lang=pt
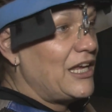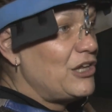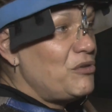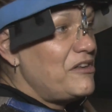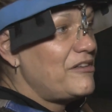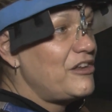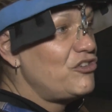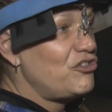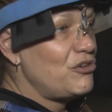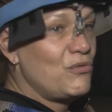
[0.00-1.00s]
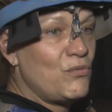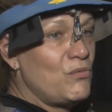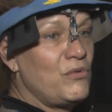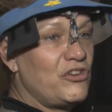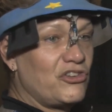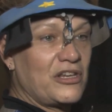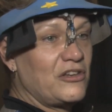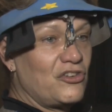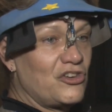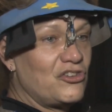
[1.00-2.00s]
Que não existe um
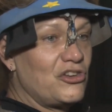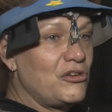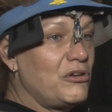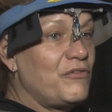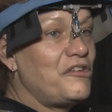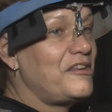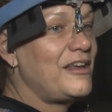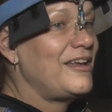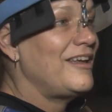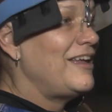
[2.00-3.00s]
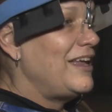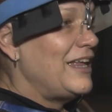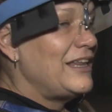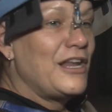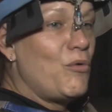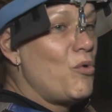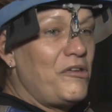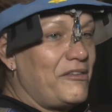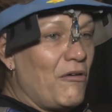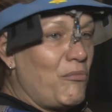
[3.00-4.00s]
estande de tiro que você não
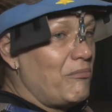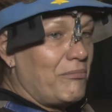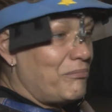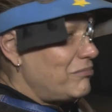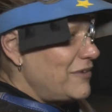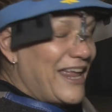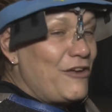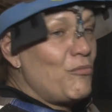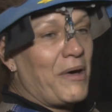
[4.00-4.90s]
ouça um, nenhum